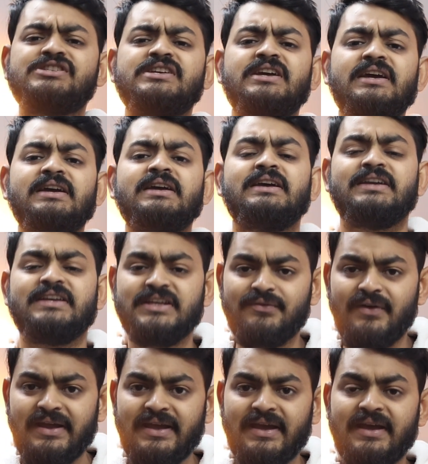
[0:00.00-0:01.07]
है
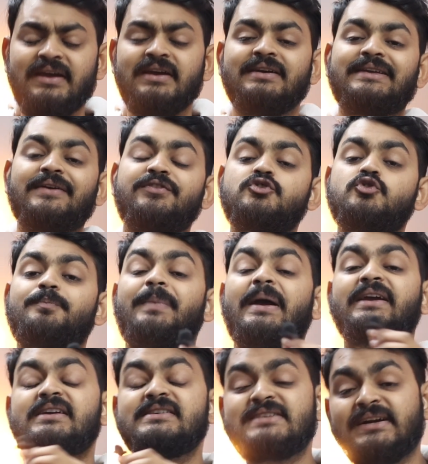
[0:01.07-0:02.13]
ईवाई e है या फिर जो
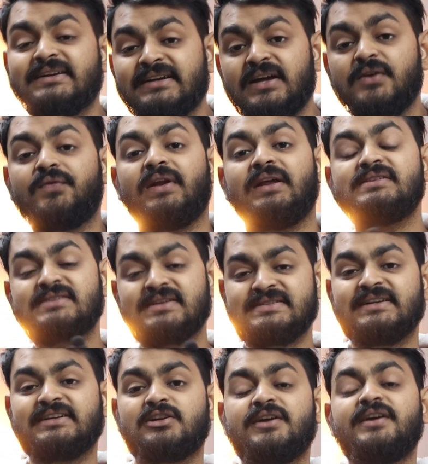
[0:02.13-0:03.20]
बैंकिंग सेक्टर है फाइनेंस का
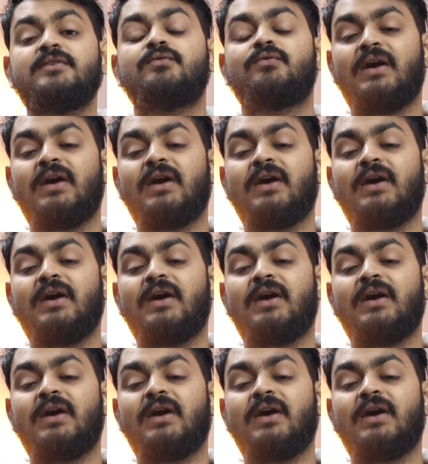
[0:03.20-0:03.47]
सेक्टर है